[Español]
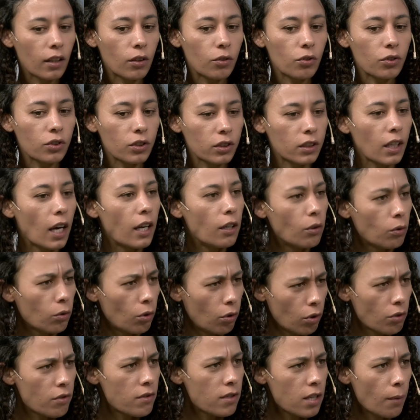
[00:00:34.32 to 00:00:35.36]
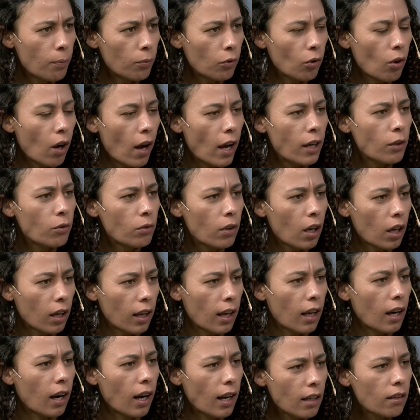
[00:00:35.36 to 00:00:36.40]
Entonces hay un concepto, hay una
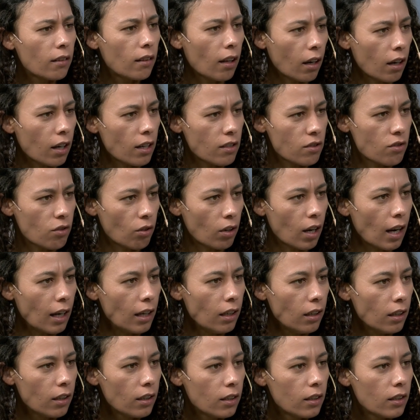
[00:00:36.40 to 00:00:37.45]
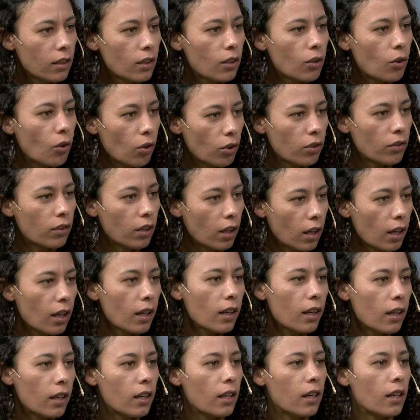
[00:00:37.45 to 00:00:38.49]
guerra internacional contra
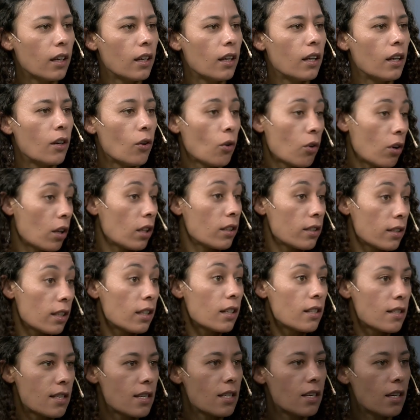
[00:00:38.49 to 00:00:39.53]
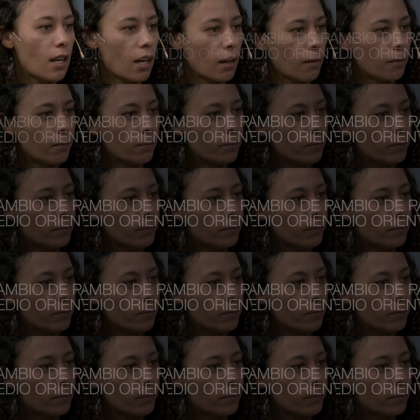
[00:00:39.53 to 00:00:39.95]
el eh, norte de Siria.